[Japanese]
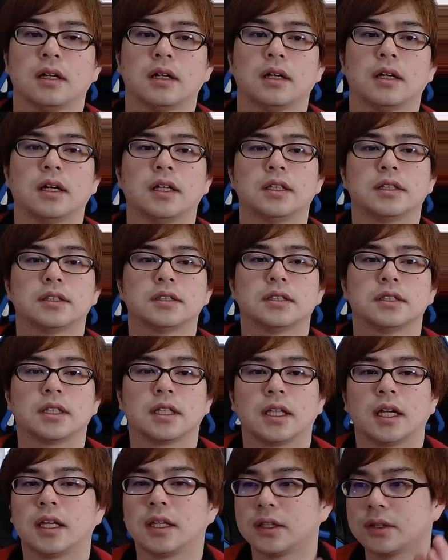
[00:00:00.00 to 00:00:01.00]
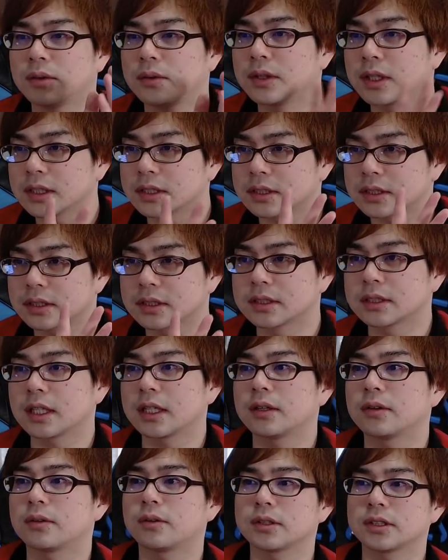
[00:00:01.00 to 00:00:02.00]
はい、続いて第4位です。第
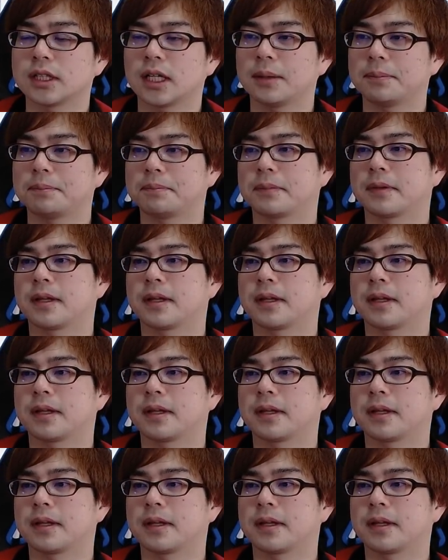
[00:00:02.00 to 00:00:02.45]
4位はこちら、